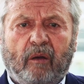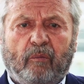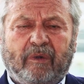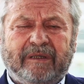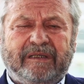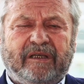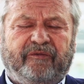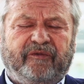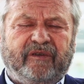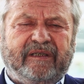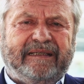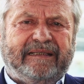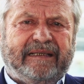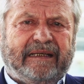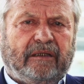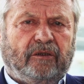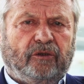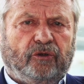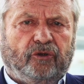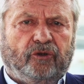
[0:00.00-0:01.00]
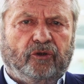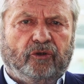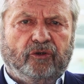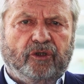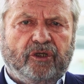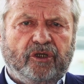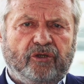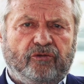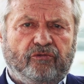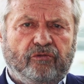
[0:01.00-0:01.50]
Moi, ça fait 50 ans que
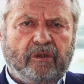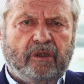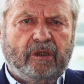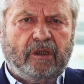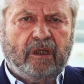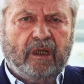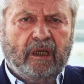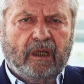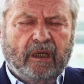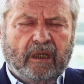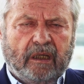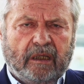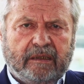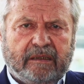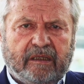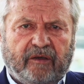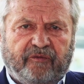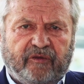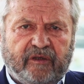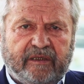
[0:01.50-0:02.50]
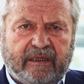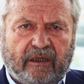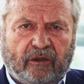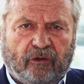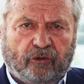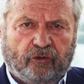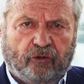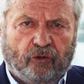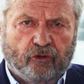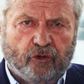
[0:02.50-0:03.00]
j'y suis et ça fait
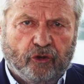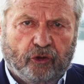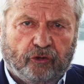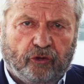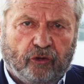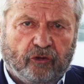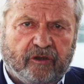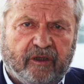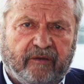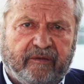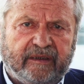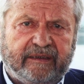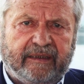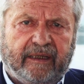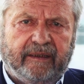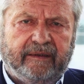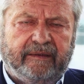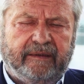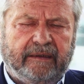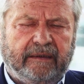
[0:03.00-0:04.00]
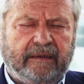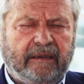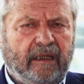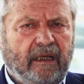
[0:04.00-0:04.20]
50 ans que j'entends que ça va s'arrêter.